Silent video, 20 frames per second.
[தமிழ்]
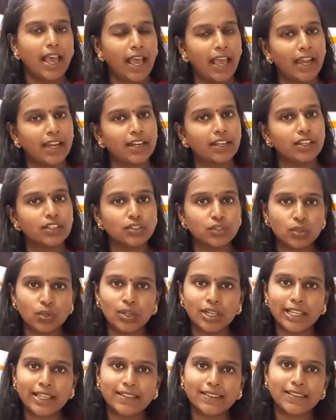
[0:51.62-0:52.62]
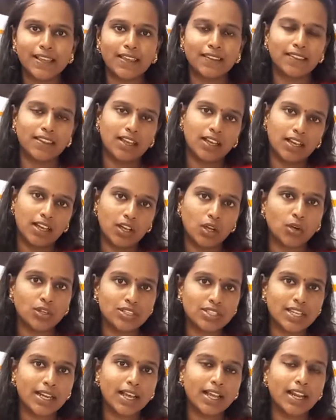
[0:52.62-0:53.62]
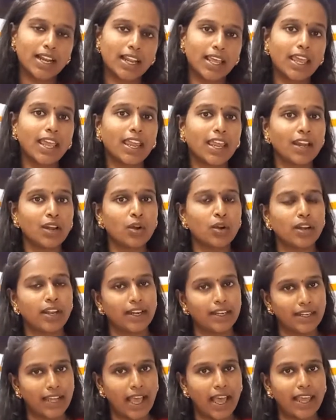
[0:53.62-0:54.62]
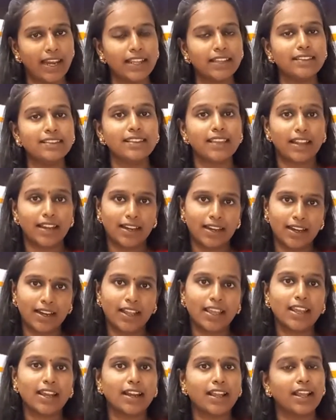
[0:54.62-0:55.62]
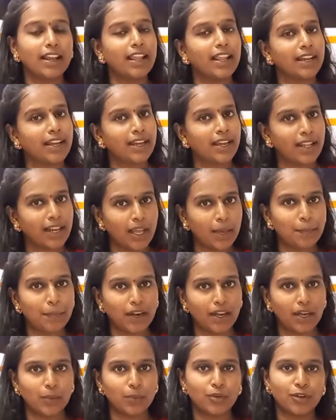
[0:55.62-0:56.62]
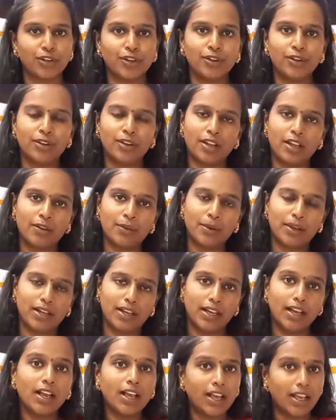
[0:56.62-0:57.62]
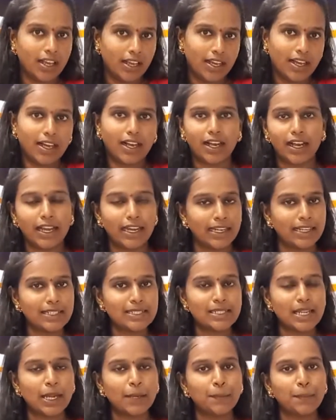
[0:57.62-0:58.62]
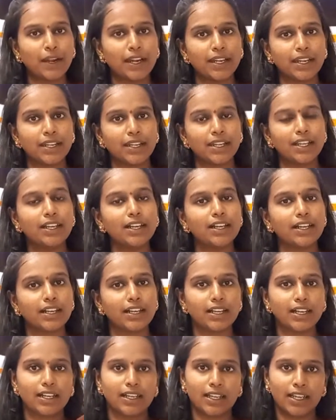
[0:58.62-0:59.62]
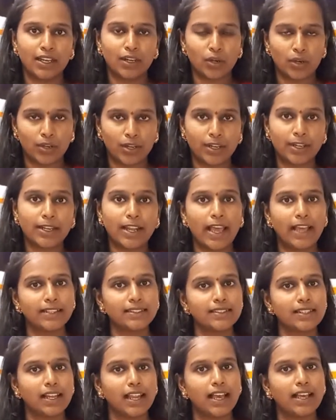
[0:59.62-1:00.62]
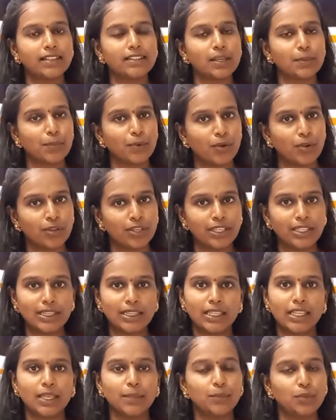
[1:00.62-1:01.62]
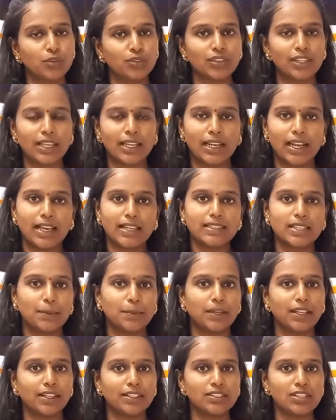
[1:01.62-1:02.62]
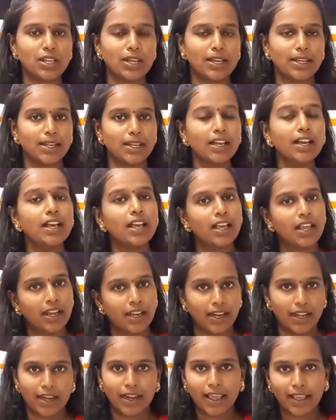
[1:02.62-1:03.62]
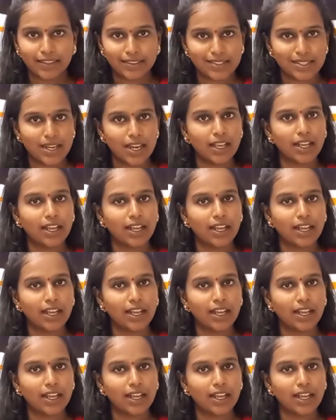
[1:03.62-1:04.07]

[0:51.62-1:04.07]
அண்டு ஸ்கூலிங் uh, சேர்ந்த கொஞ்ச நாள்லேயே என்னோடய டேலண்ட்ஸ் என்னென்ன என்னால் என்னென்னலாம் பண்ண முடியும்ன்ட்டு அவங்க அண்டர்ஸ்டாண்ட் uh, பண்ணிவிட்டு என்னோட டான்ஸ் கிளாஸ் அப்புறம் ஹிந்தி மியூசிக் கிளாஸ் அப்படின்னு சொல்லிட்டு நிறைய எக்ஸ்ட்ரா